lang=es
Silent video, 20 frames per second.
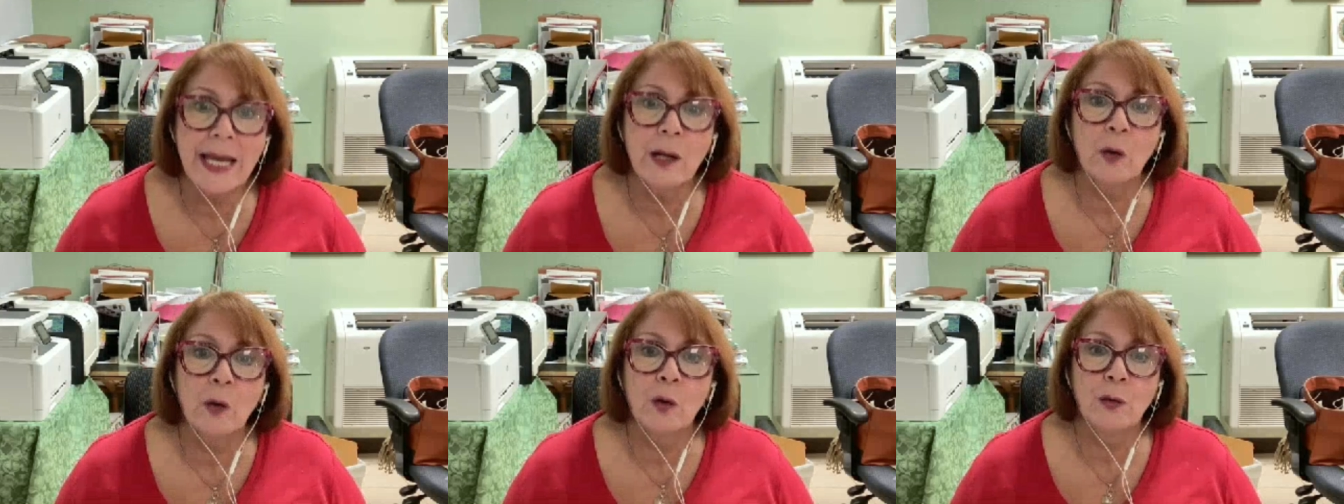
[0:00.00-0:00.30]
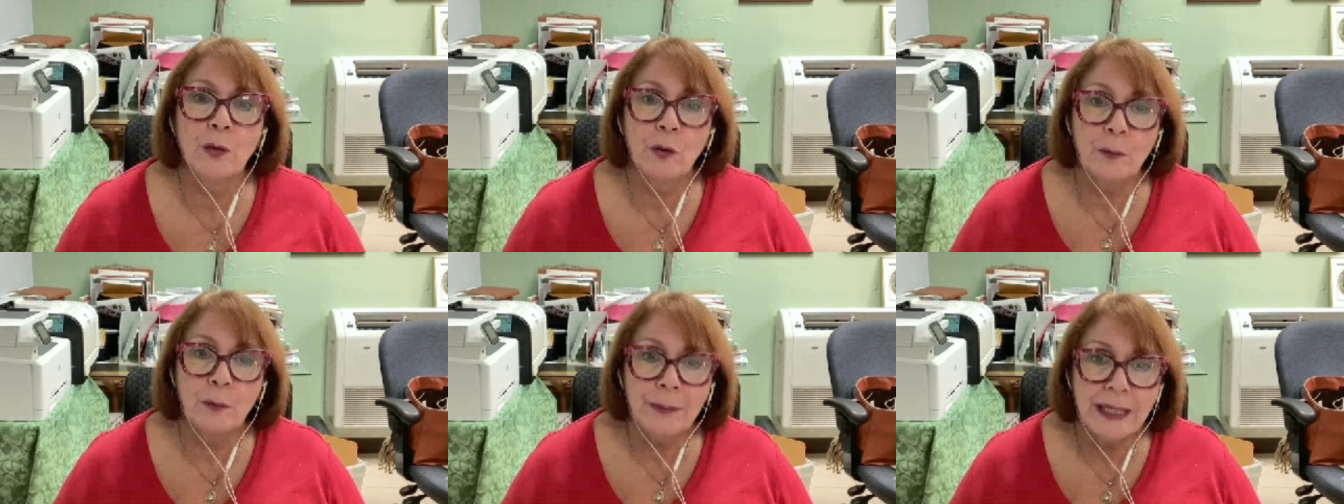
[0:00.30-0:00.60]

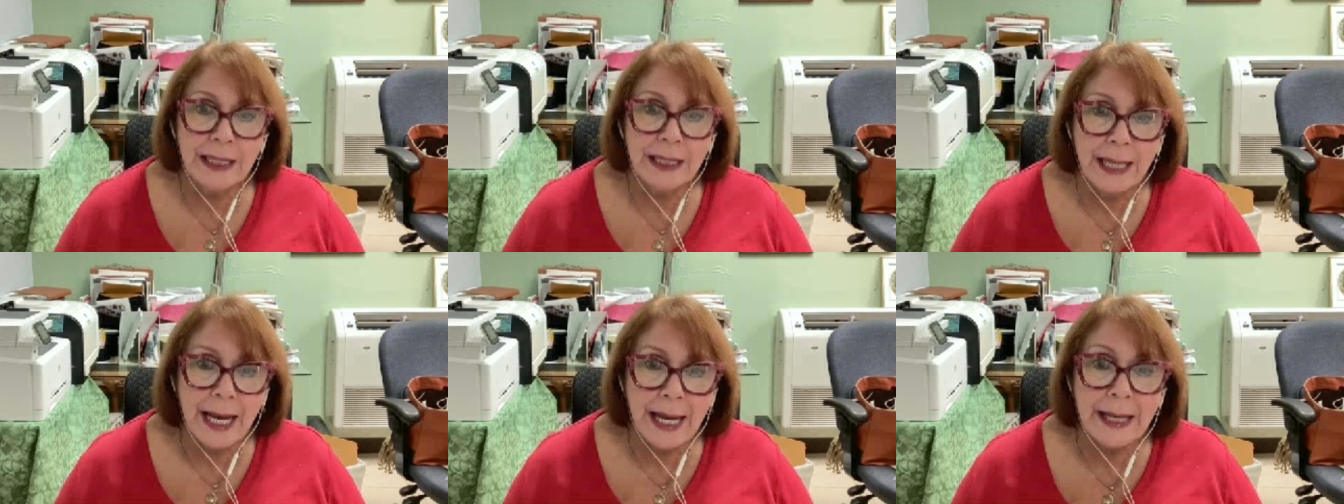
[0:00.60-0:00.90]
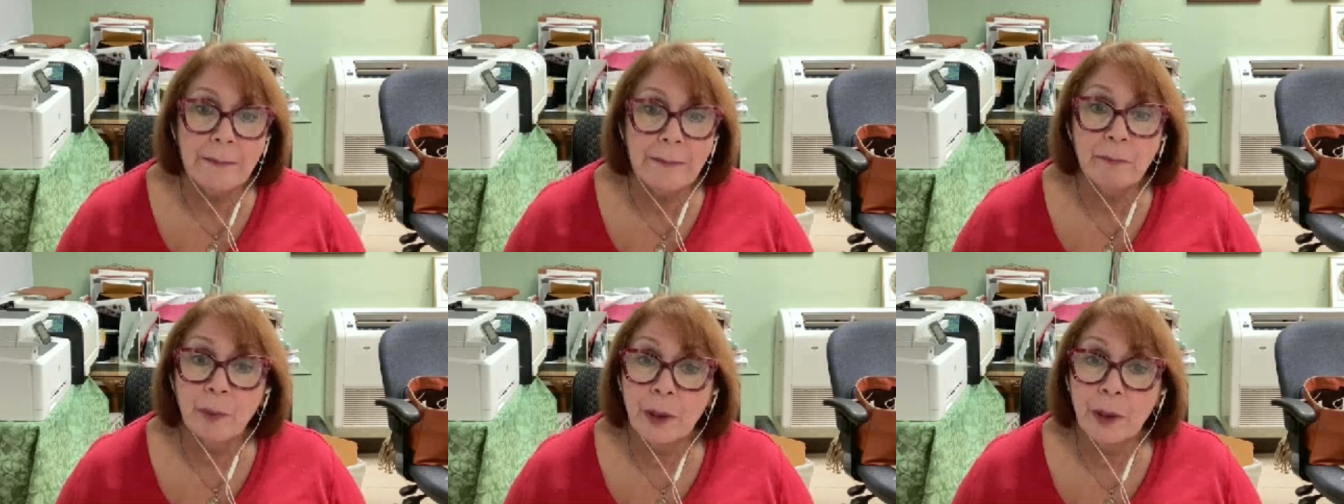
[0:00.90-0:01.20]

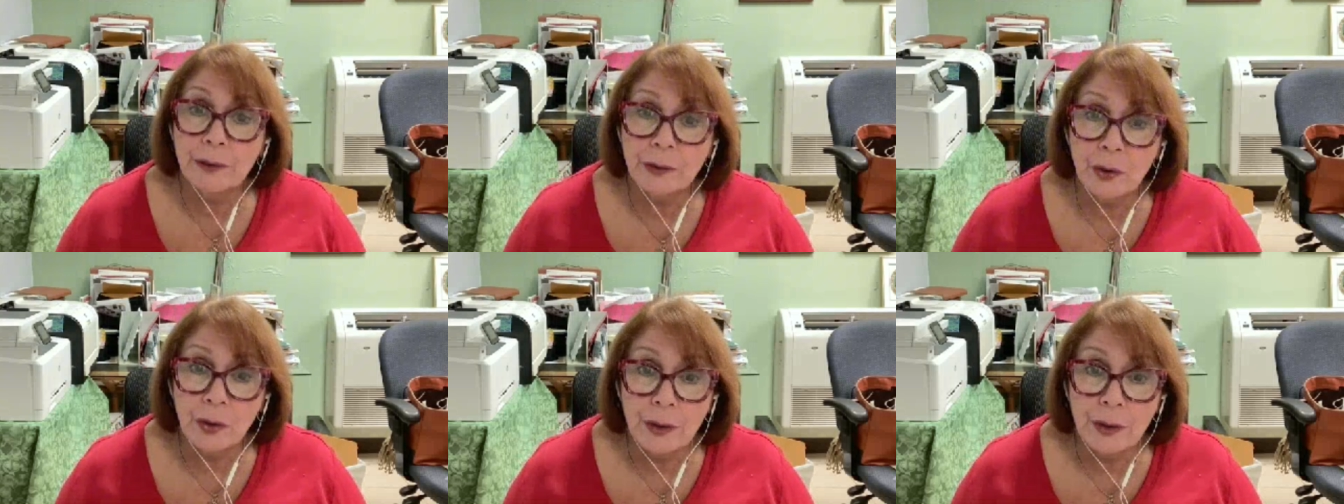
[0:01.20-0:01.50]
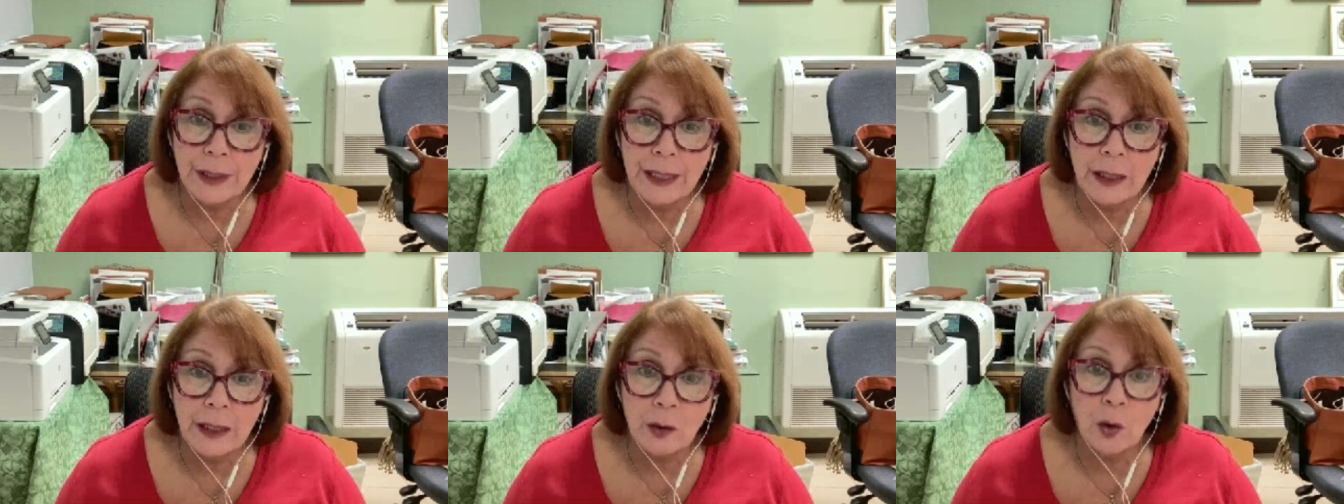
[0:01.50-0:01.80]
económica en
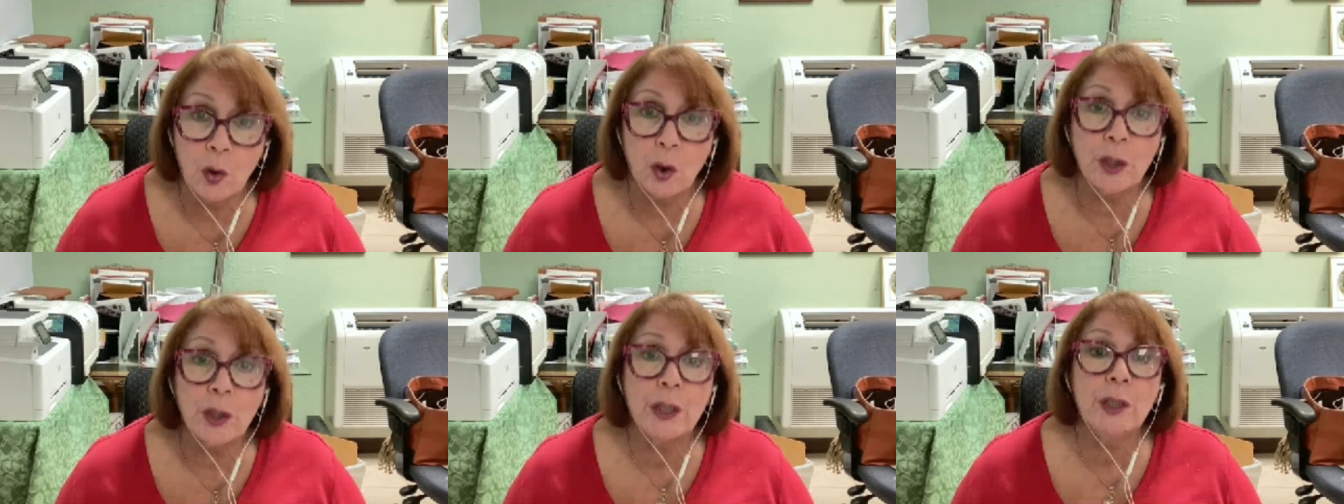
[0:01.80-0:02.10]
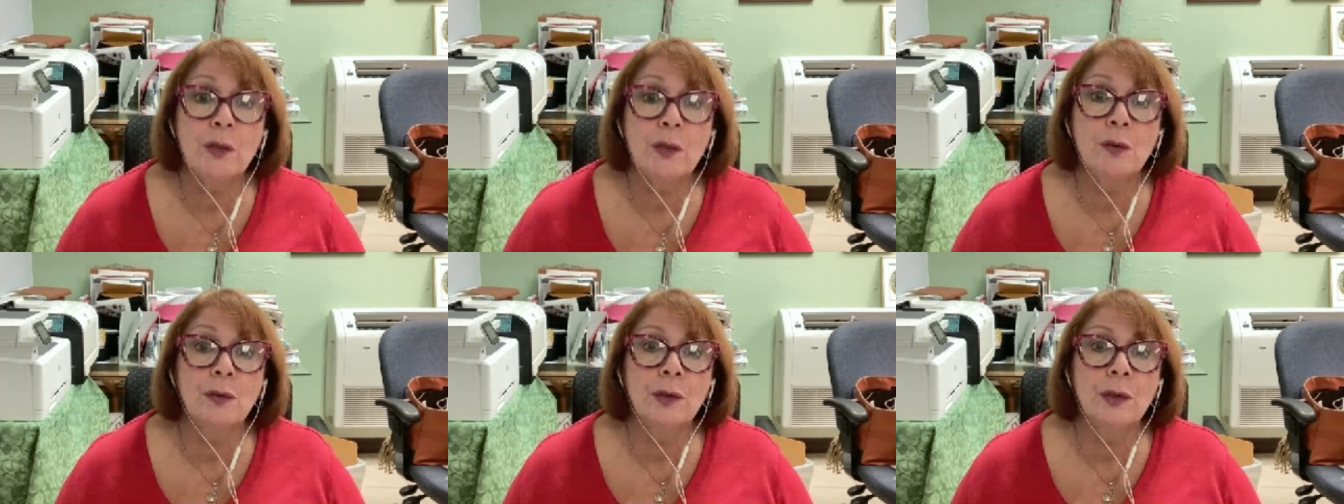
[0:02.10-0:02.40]
Puerto Rico
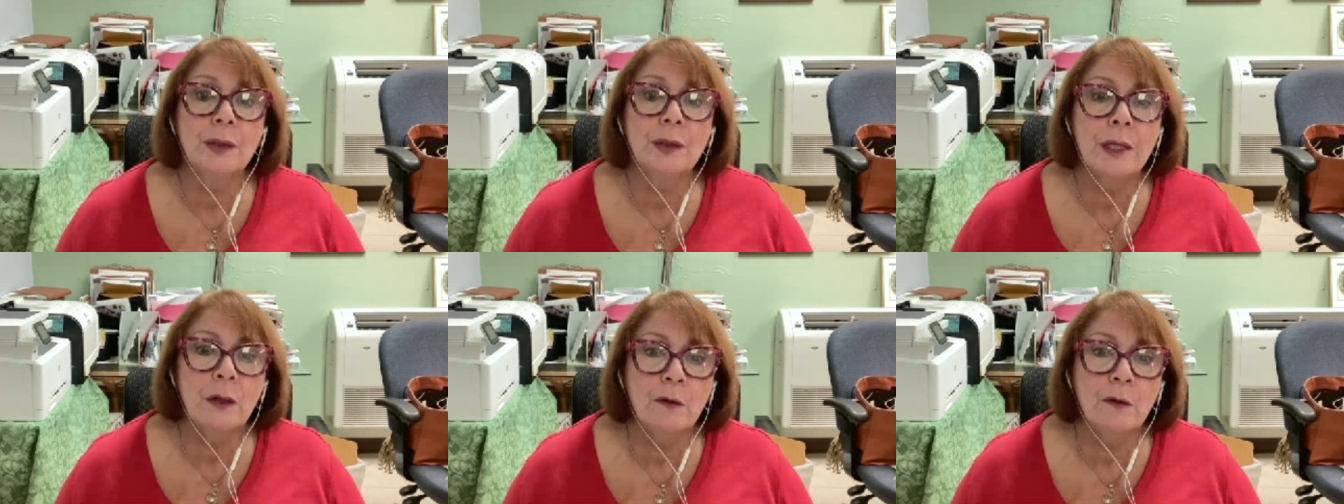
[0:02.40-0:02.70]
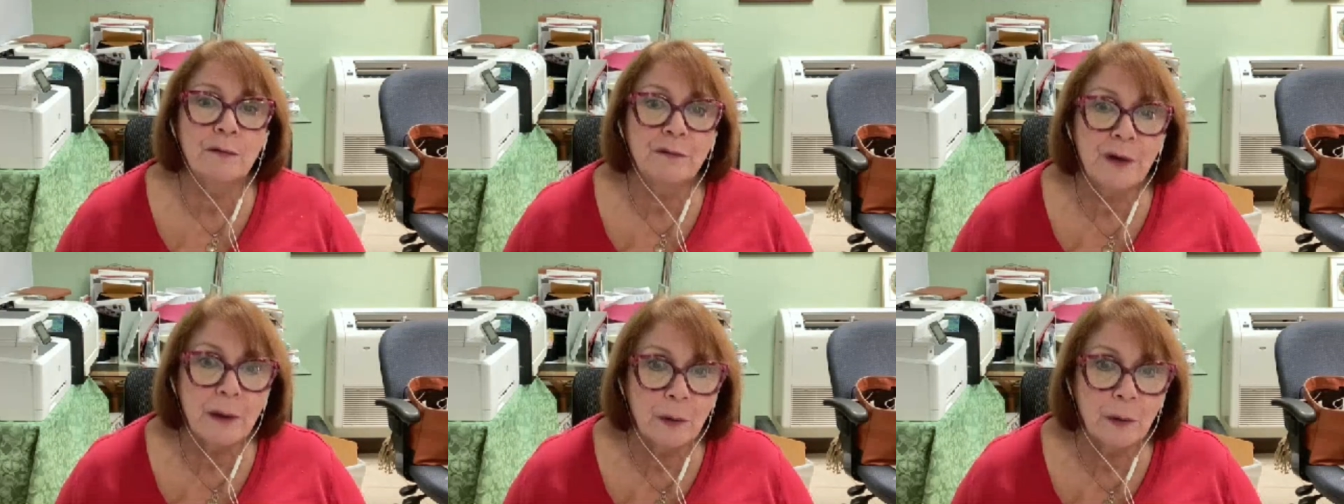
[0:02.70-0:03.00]
y uno de
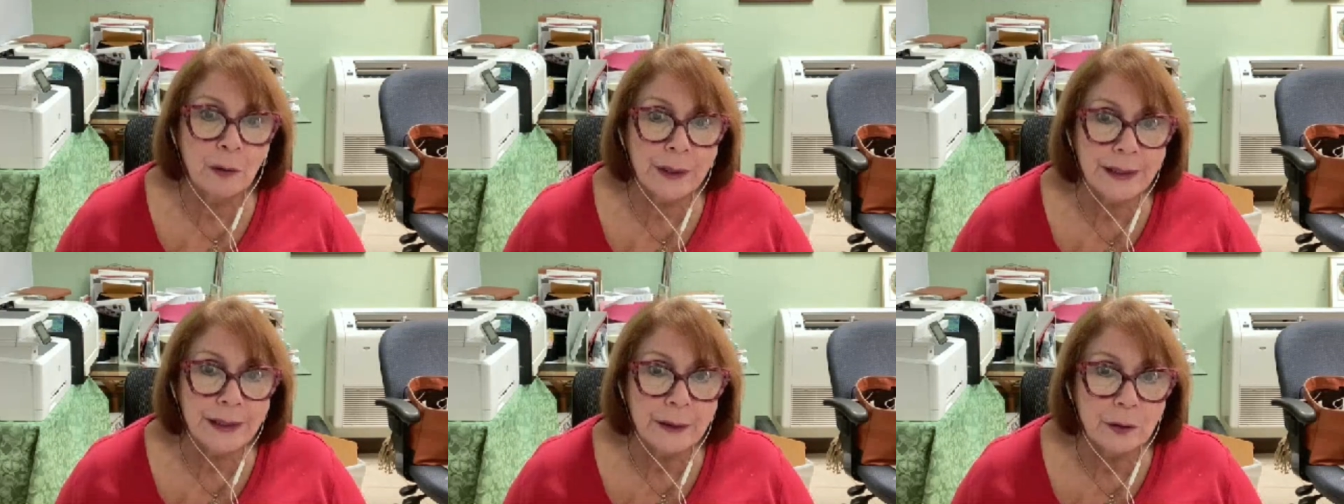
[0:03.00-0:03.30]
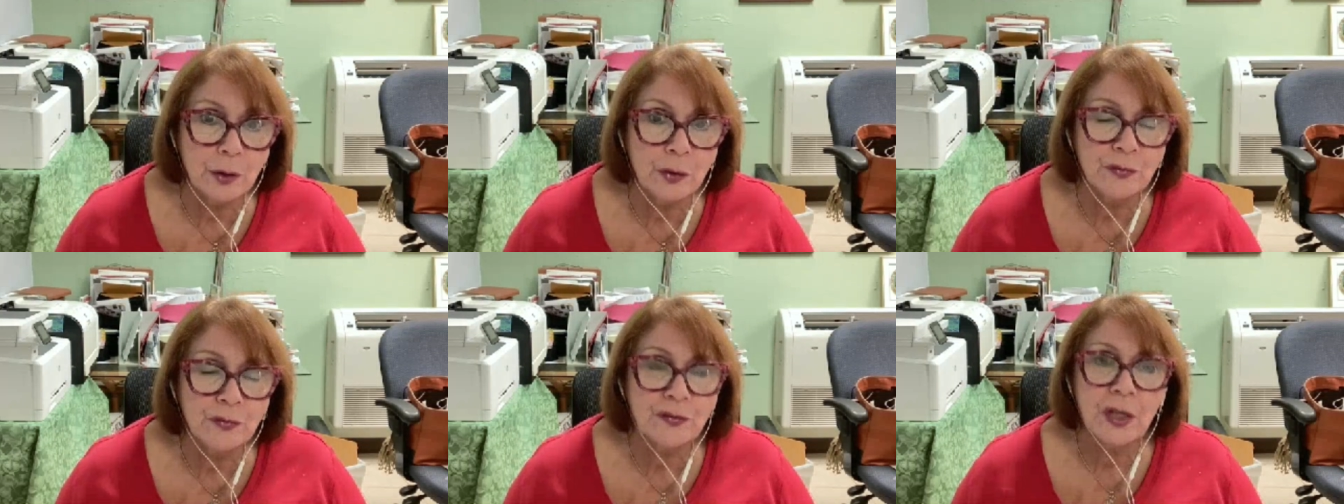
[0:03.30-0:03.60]
los
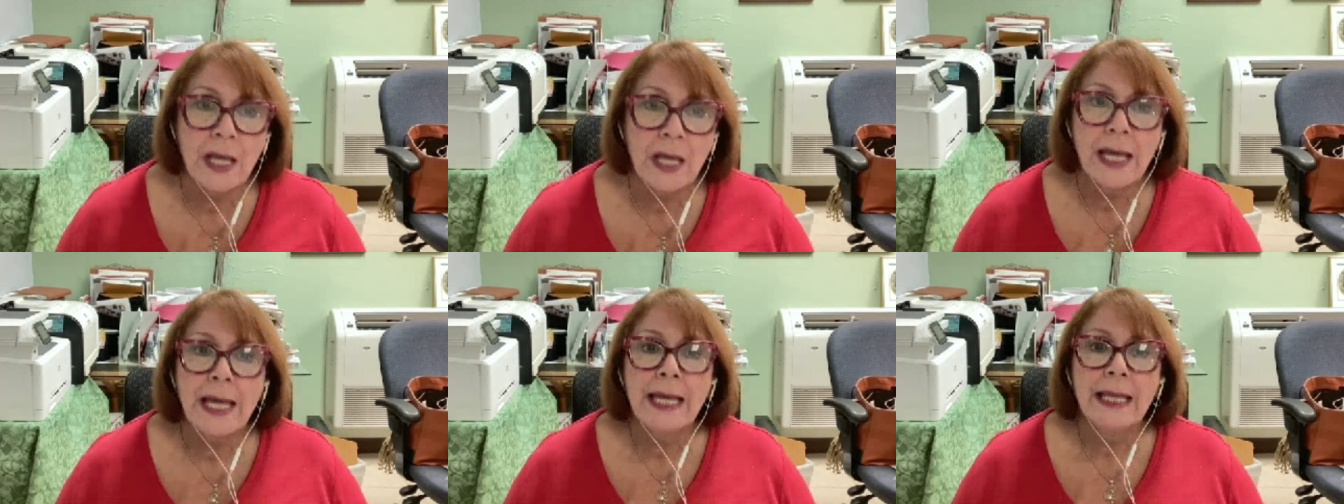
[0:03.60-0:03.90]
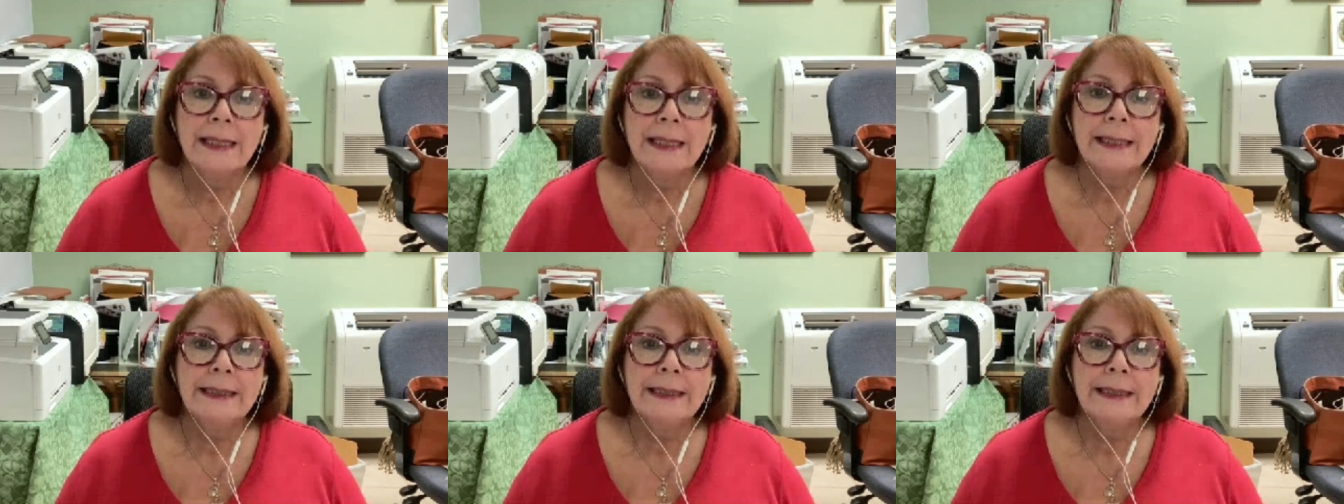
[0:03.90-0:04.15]
favoritos